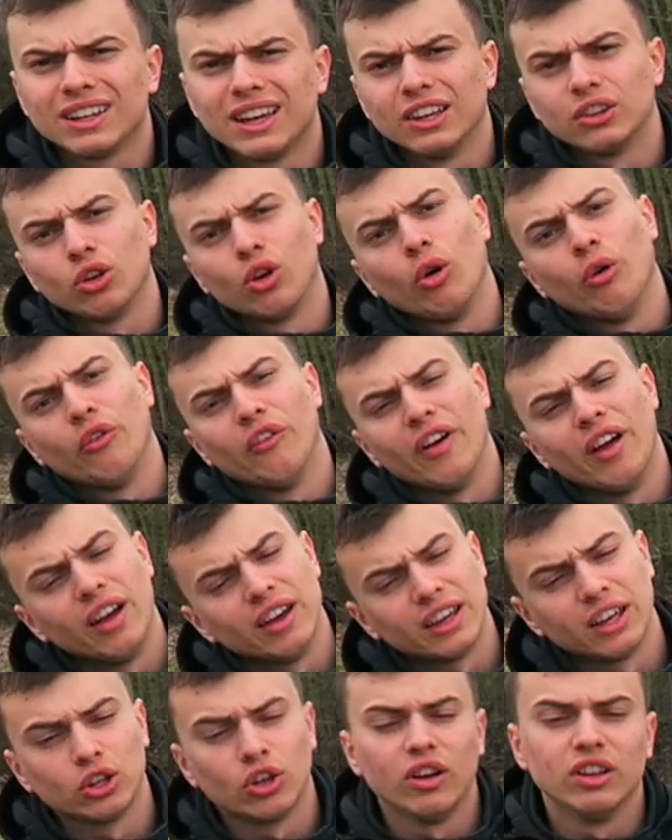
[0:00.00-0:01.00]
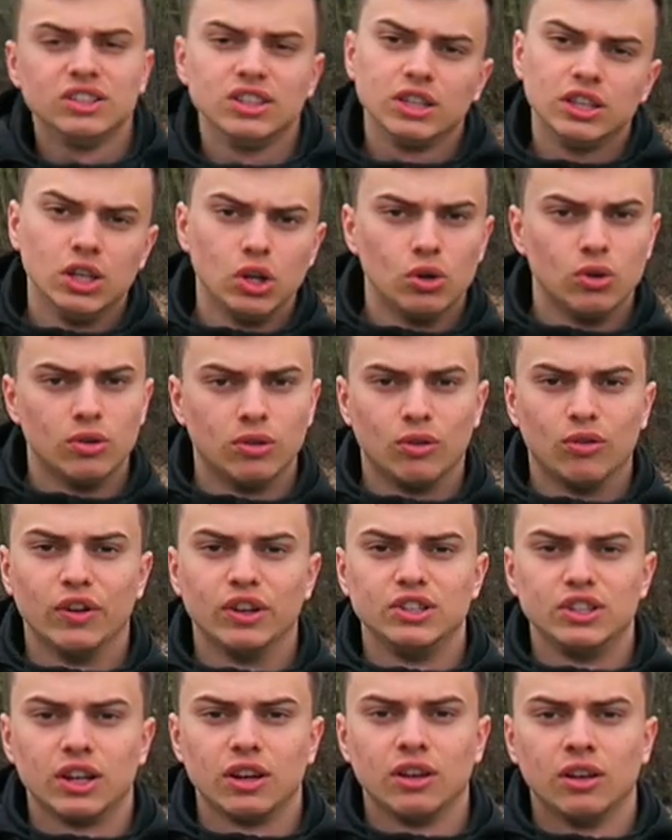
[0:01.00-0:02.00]
80-90 kg on va
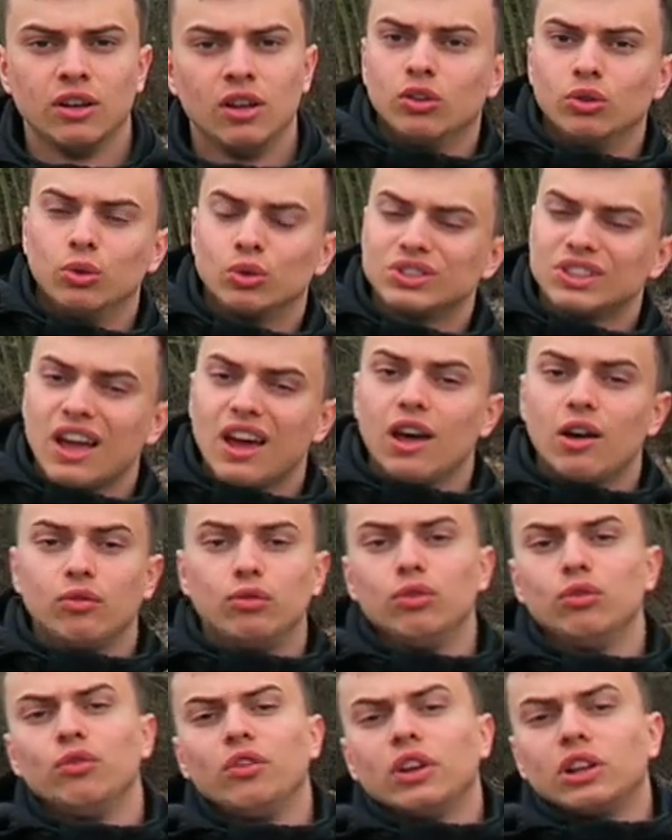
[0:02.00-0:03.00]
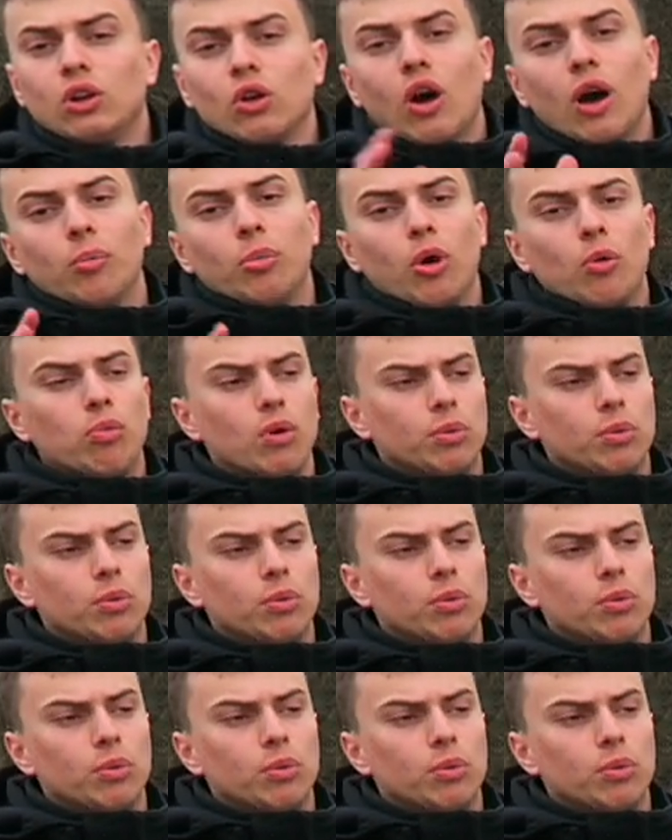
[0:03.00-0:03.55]
dire. Donc ça, vous faites le rapport